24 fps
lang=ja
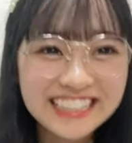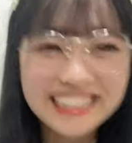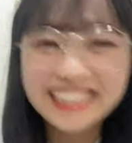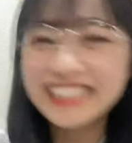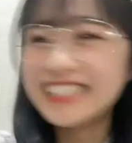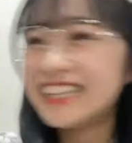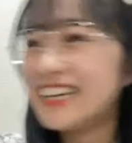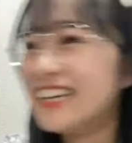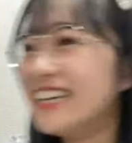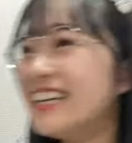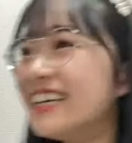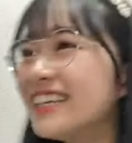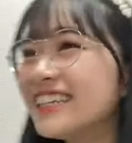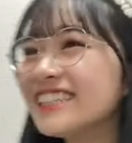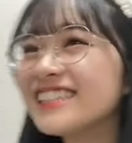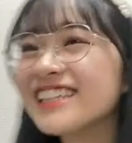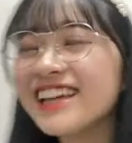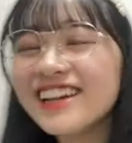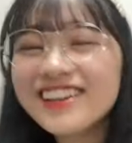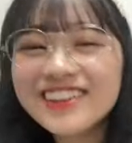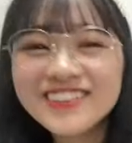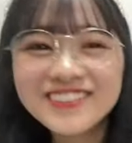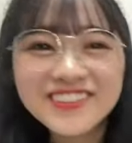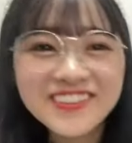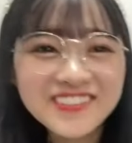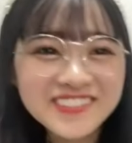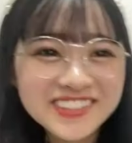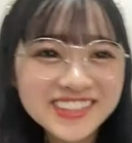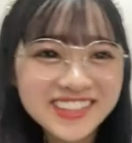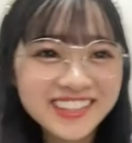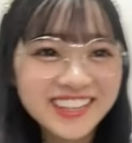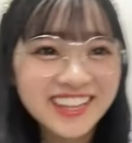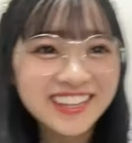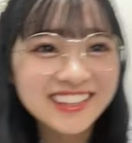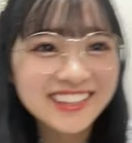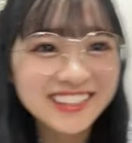なんか作文み
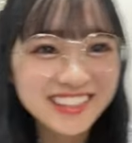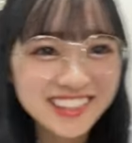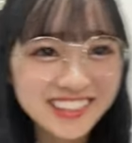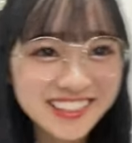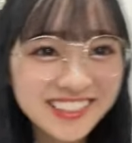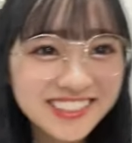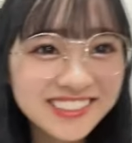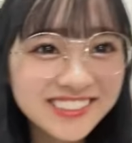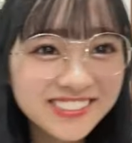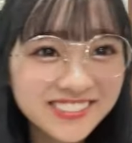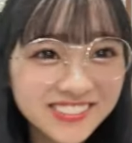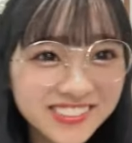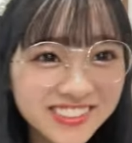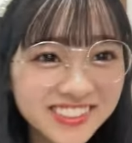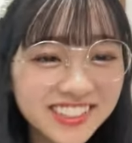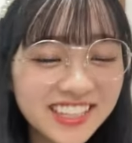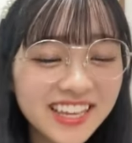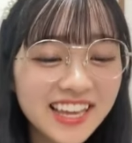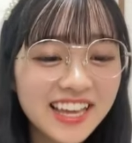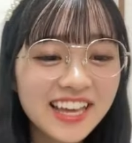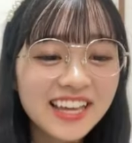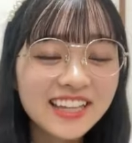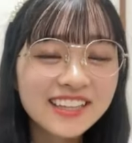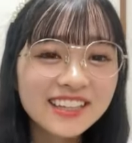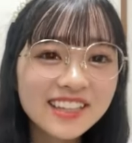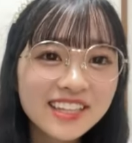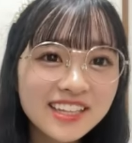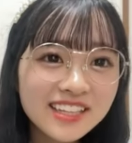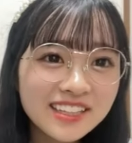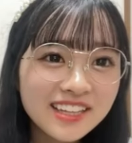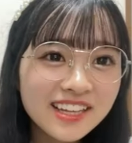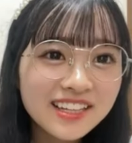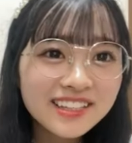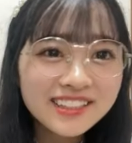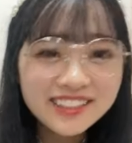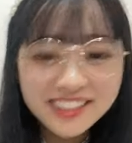たいになってない大丈夫で
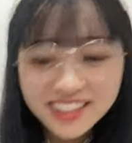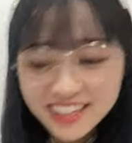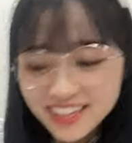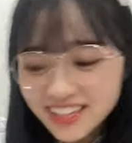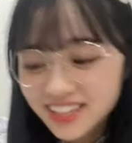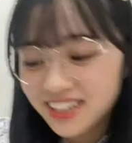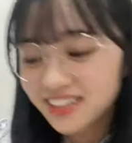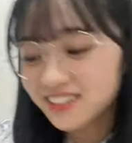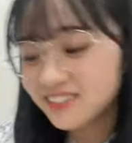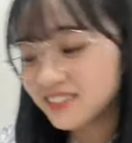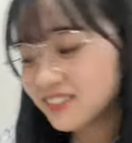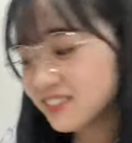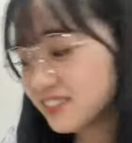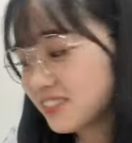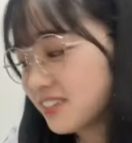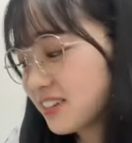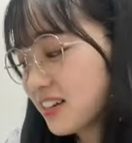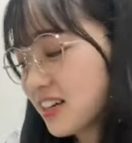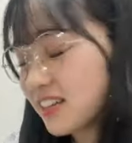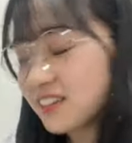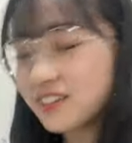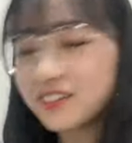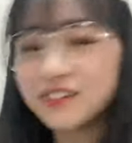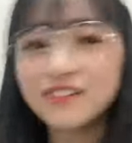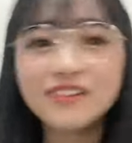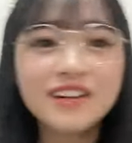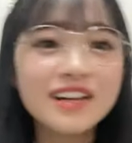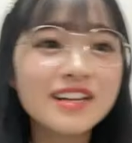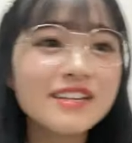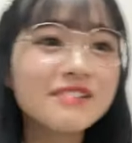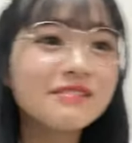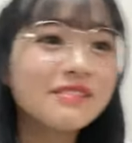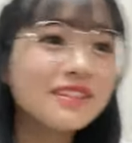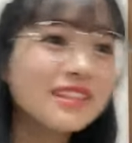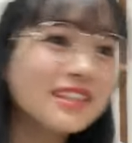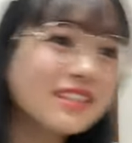なんでこうあの他
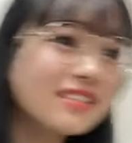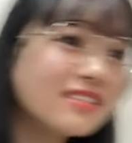にも理